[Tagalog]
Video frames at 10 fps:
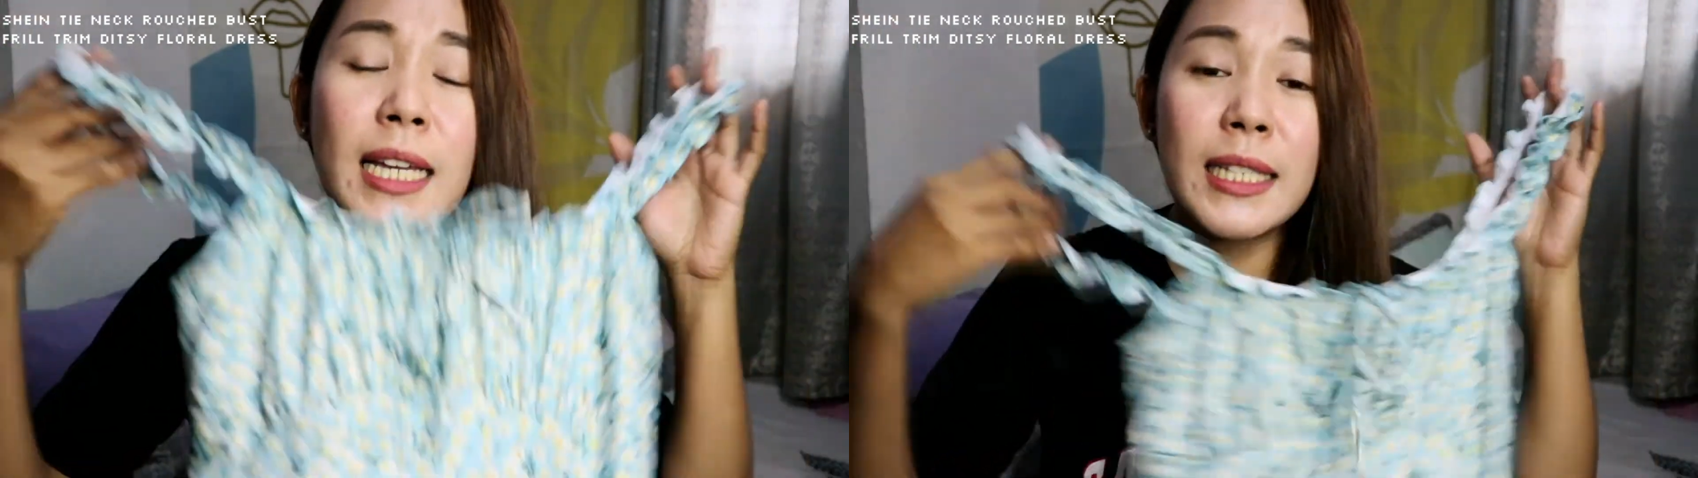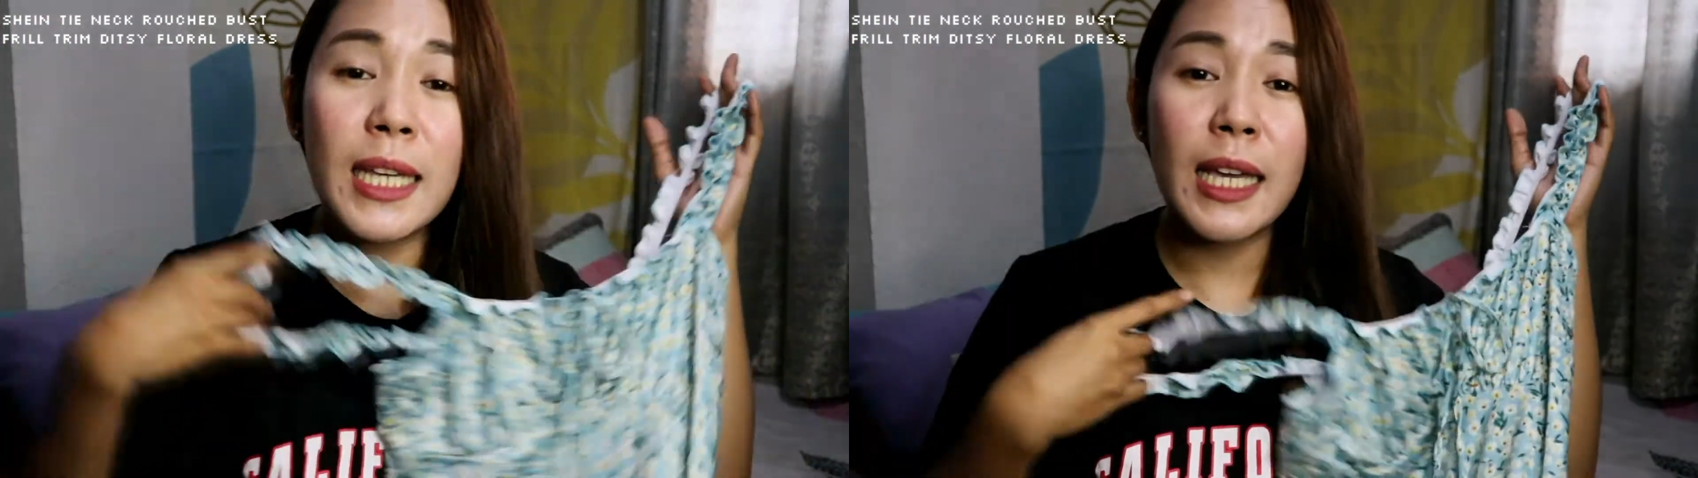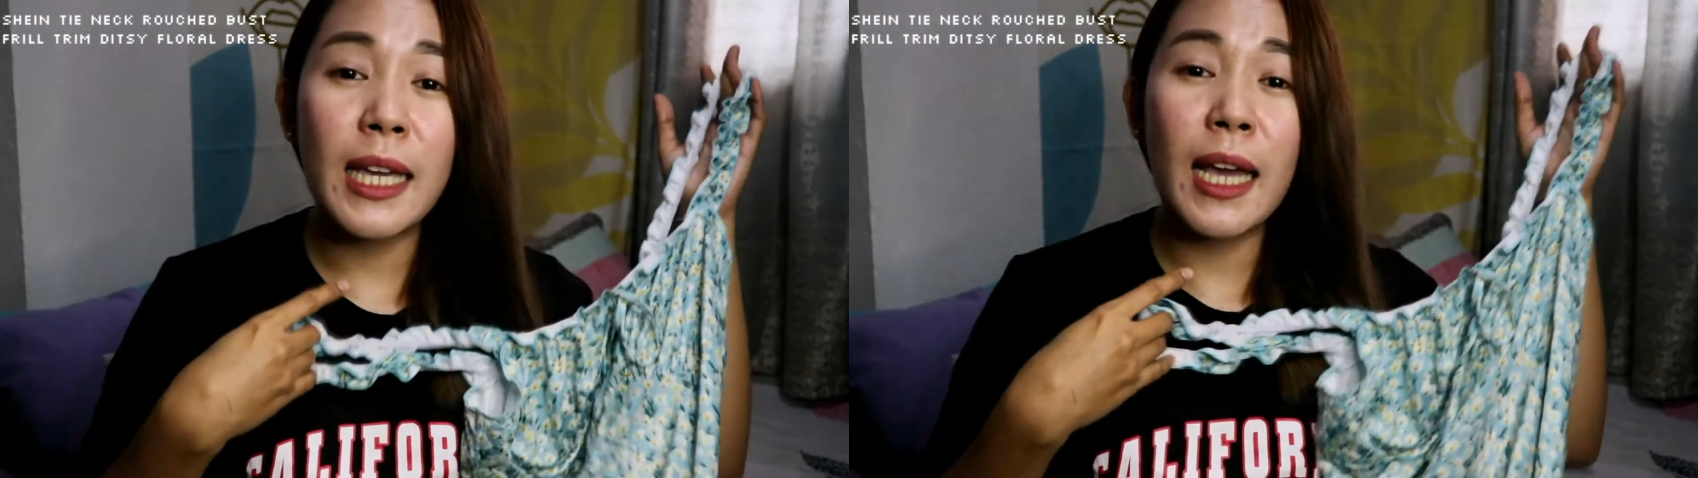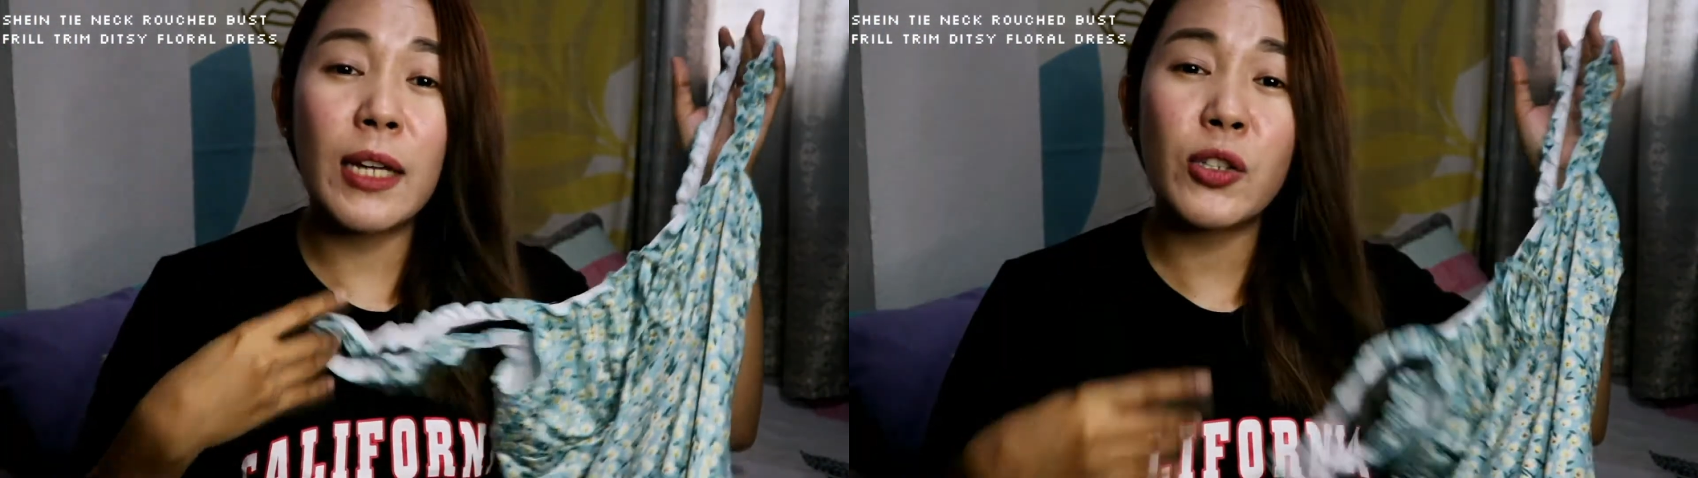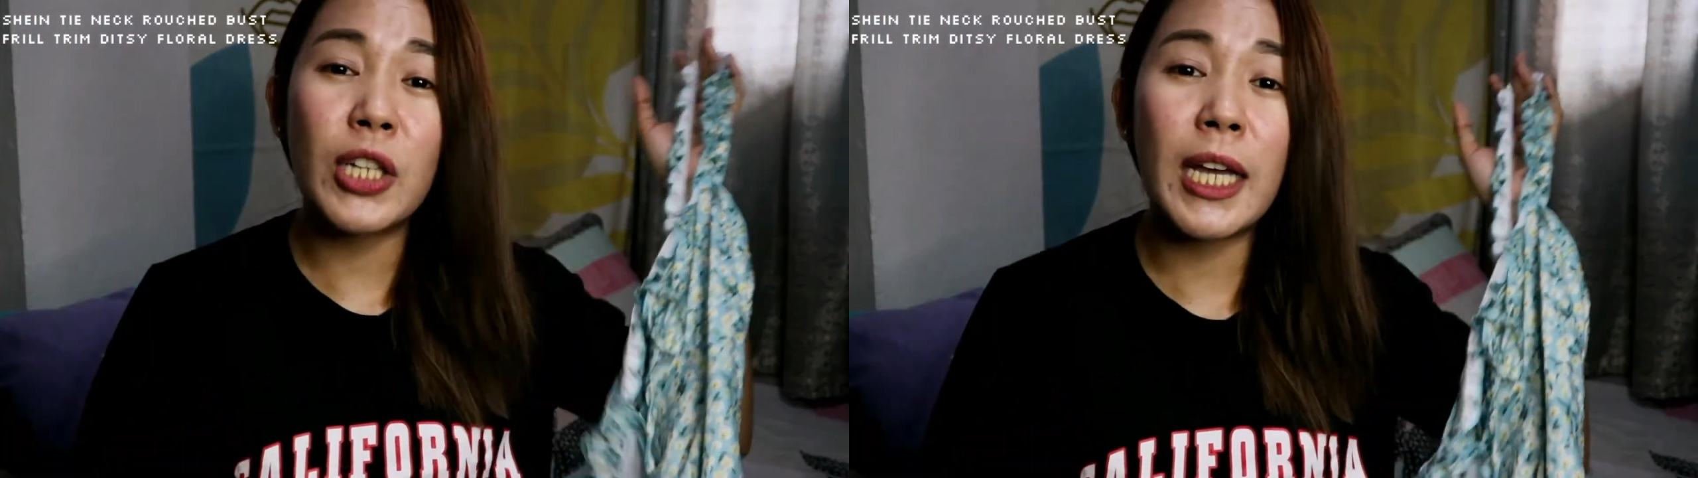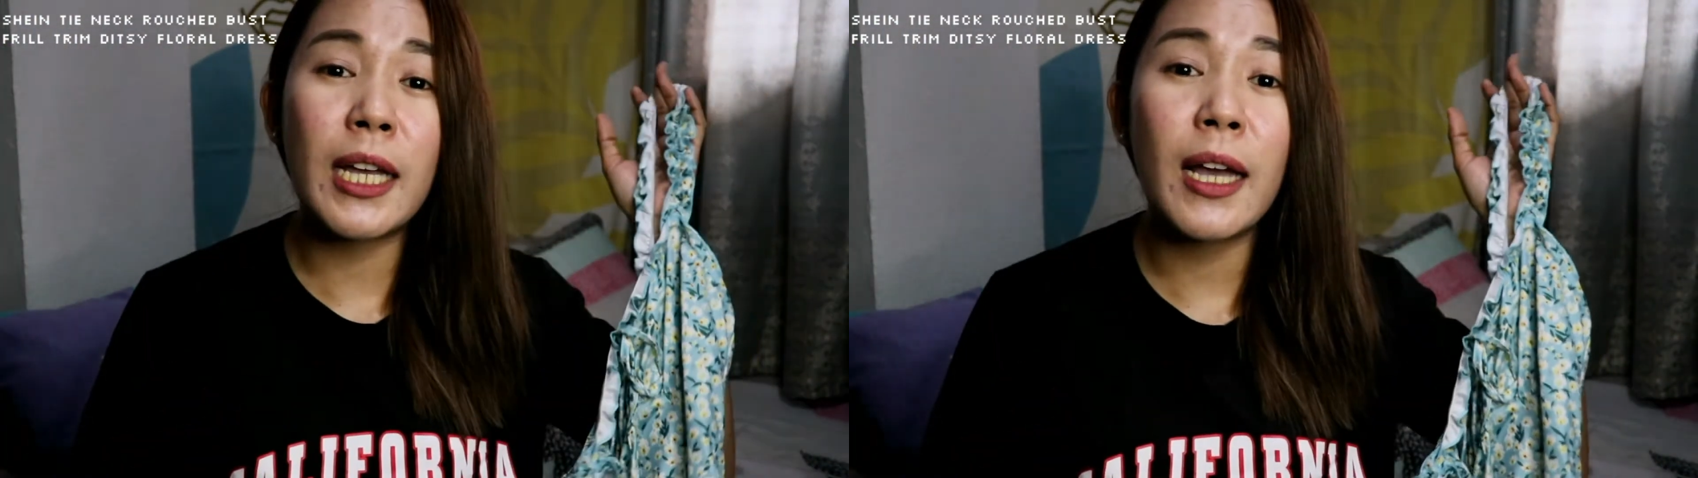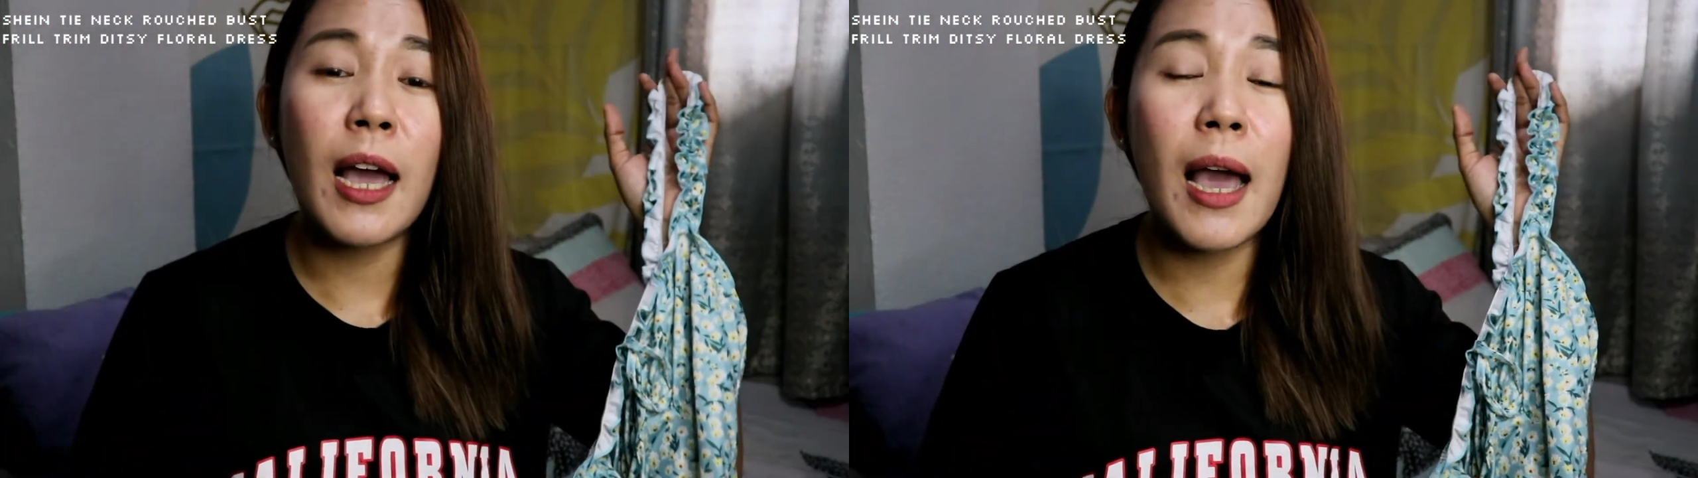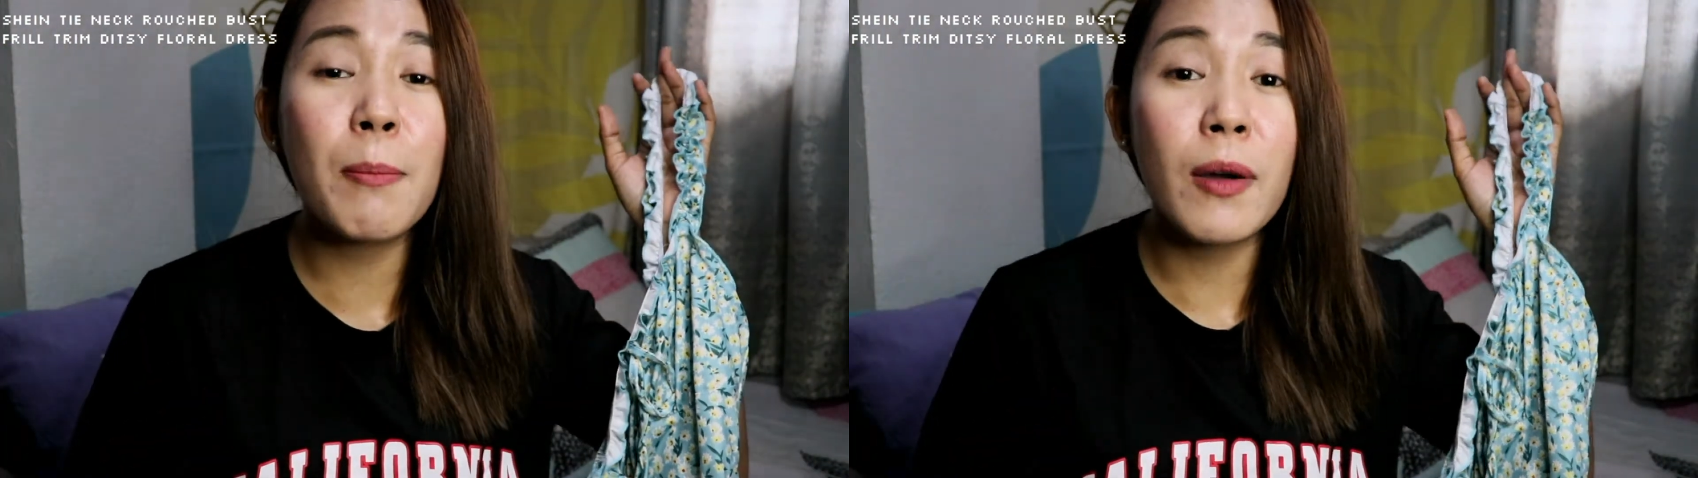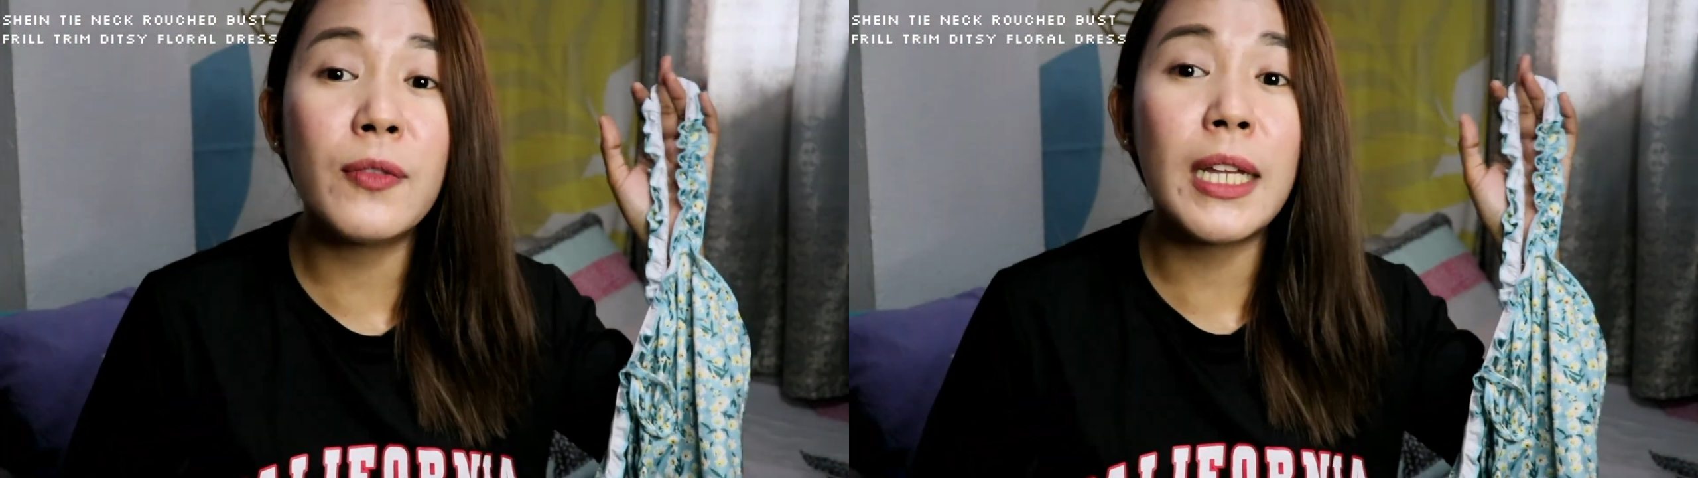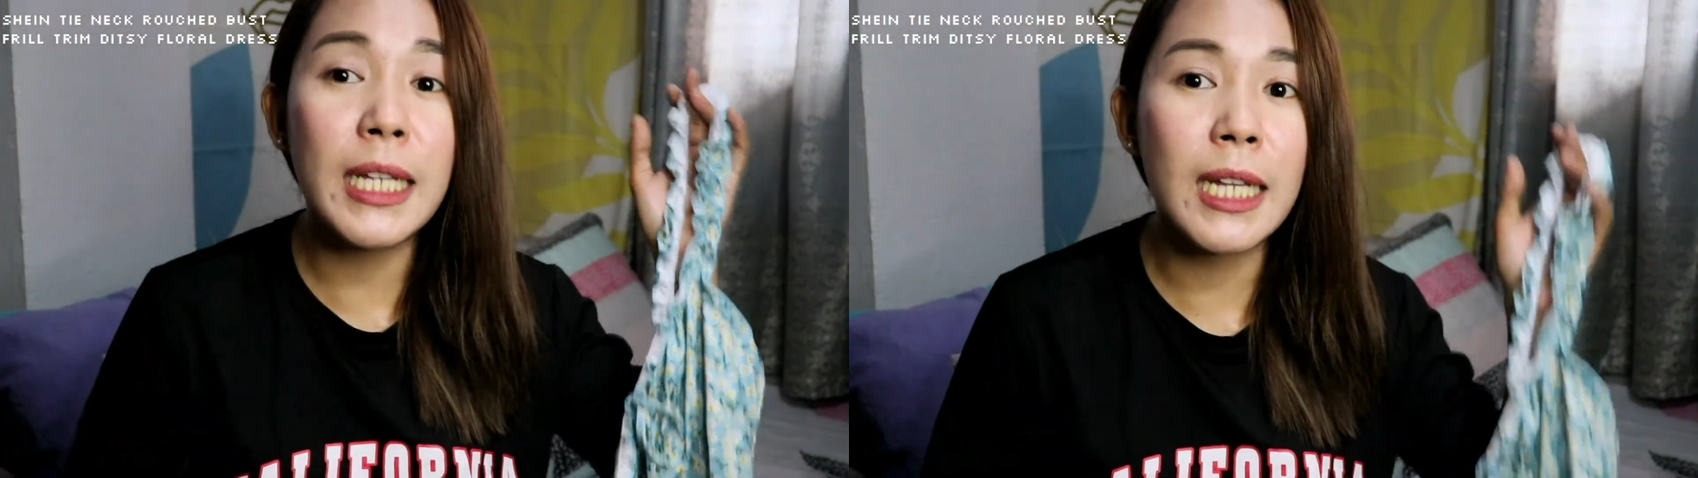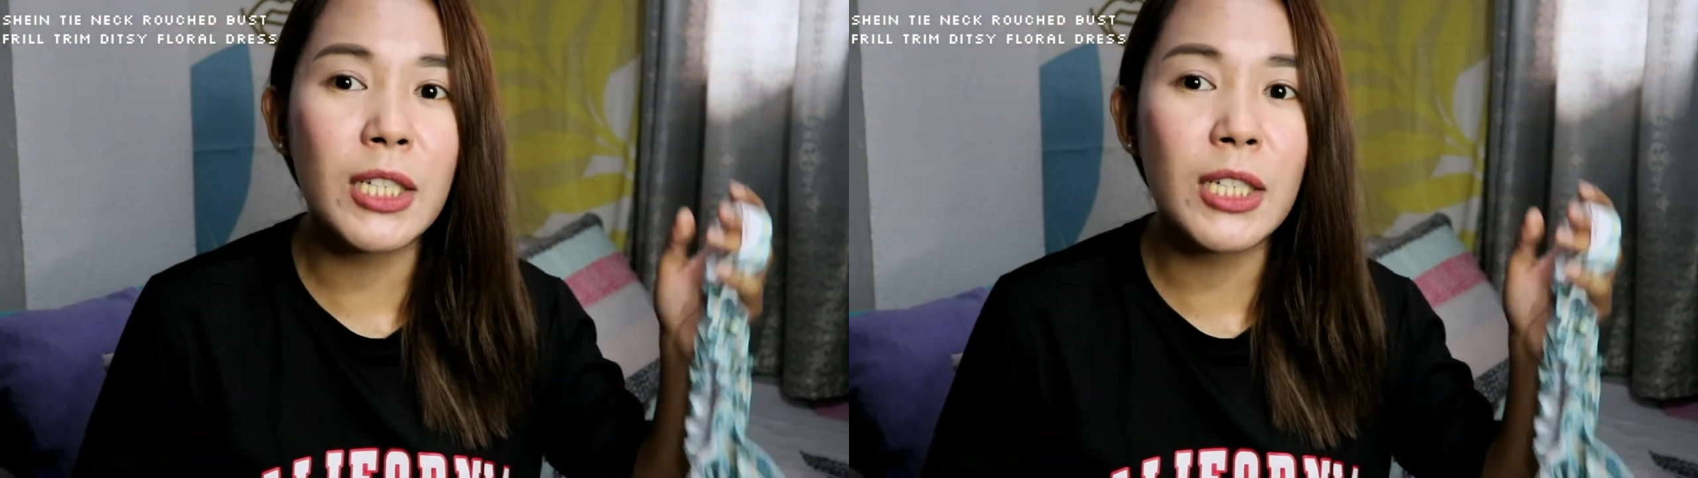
Kasi ano siya, above the knee